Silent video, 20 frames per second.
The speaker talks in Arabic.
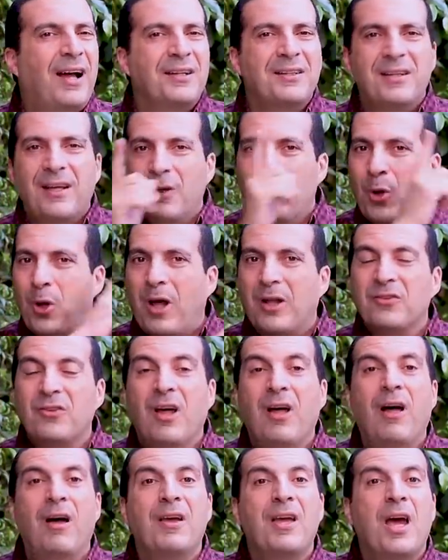عنك
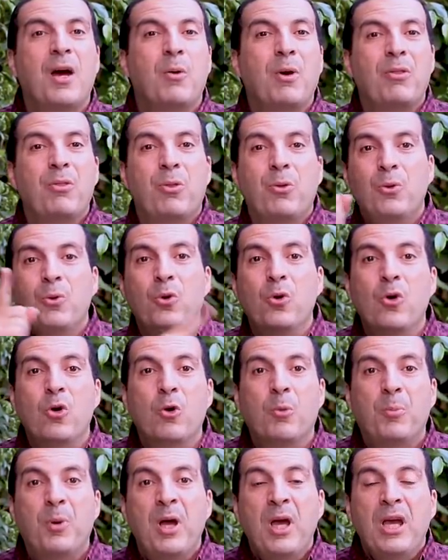الخطايا
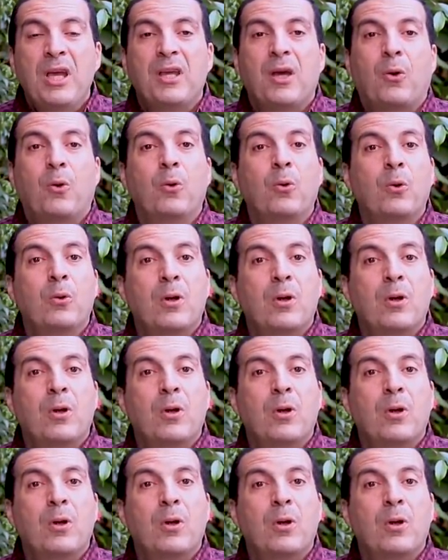والذنوب يقول